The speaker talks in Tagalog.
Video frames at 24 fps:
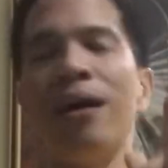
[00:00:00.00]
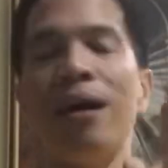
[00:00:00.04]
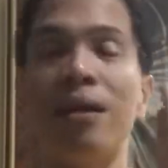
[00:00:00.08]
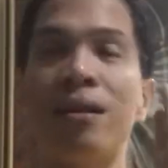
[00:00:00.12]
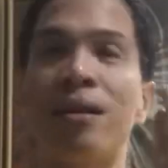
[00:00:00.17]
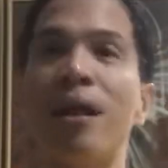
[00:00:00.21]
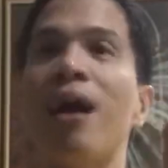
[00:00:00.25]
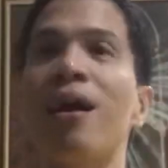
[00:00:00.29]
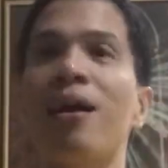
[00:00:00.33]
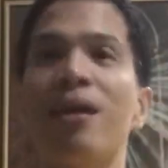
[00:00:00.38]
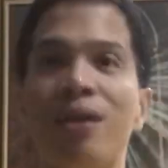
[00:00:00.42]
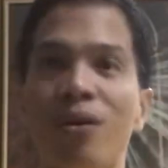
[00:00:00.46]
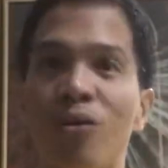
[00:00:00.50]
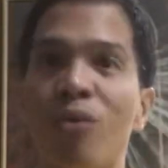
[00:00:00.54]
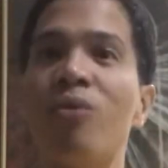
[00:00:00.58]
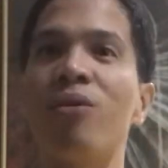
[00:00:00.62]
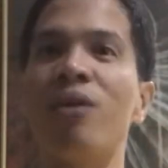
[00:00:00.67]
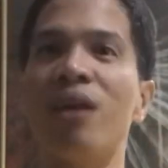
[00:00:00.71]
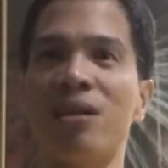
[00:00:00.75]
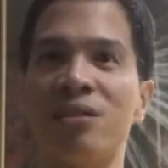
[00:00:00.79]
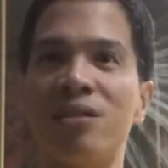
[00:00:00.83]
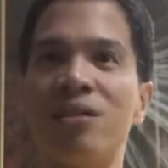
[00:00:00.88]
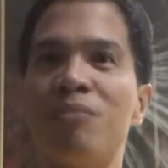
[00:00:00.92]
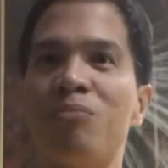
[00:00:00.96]
ang tanging role
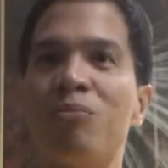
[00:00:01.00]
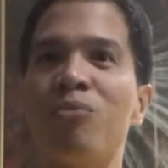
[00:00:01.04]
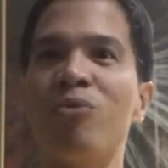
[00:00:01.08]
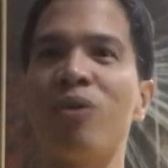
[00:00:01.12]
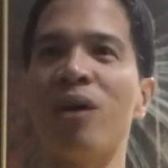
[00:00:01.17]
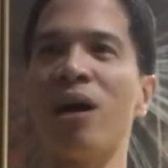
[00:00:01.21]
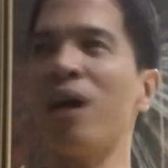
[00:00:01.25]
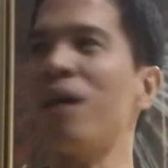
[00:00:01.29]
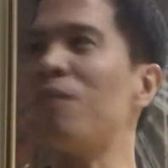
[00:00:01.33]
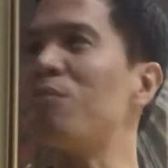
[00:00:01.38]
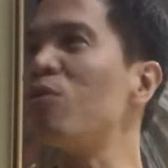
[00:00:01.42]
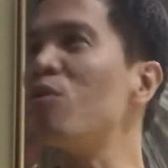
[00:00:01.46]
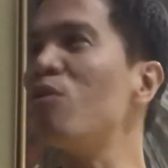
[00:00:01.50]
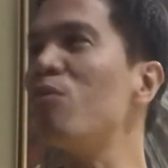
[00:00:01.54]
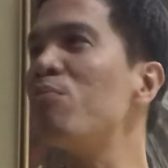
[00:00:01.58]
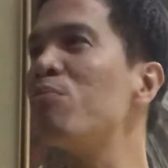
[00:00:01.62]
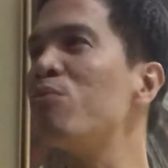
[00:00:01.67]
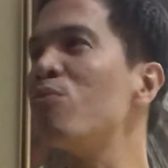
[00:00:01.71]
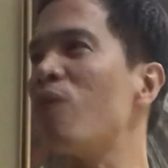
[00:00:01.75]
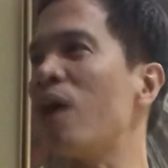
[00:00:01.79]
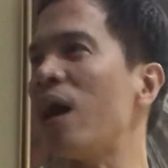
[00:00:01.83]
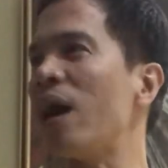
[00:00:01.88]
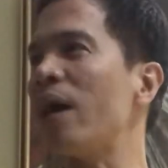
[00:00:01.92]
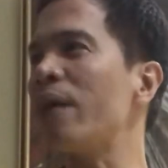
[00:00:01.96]
lang sa buhay, buong
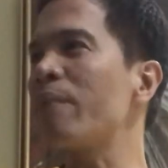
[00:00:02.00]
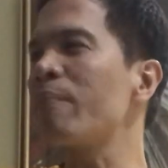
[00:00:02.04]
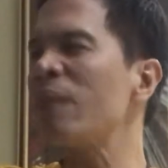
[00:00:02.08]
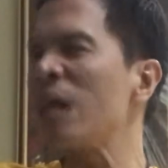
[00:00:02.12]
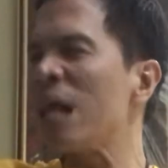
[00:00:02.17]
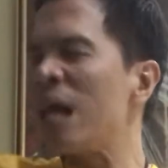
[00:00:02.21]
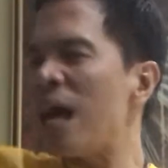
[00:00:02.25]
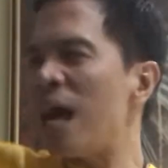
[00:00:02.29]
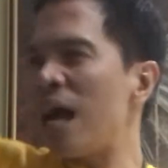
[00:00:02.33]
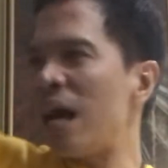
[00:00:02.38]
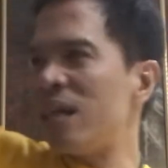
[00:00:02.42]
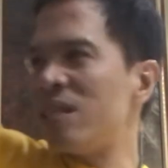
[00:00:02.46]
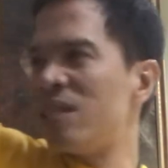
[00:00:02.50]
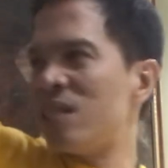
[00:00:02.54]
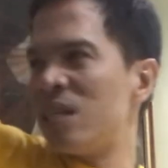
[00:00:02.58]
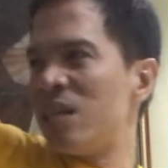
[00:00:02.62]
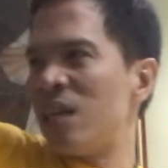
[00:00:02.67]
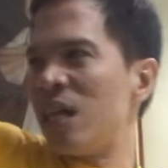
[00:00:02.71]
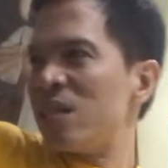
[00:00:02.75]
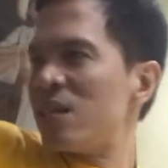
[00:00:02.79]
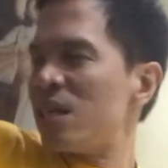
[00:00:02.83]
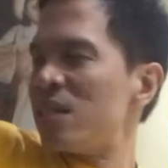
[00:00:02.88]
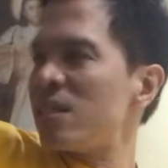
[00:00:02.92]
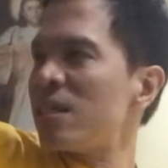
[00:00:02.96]
buhay, ay dyan
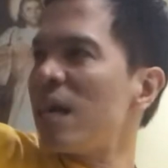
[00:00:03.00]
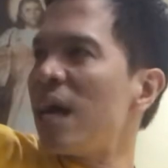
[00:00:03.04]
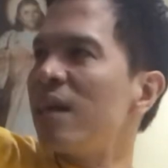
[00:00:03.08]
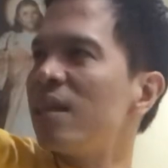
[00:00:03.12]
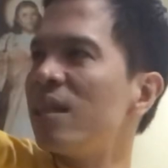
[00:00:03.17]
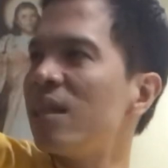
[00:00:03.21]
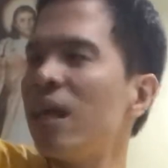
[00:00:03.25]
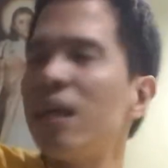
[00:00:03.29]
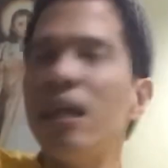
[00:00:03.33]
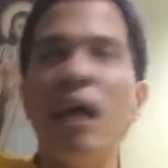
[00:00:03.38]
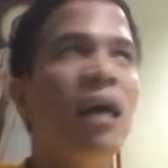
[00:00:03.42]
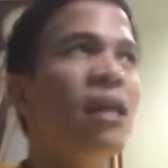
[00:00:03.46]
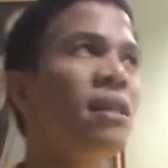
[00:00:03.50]
lang sa sideline,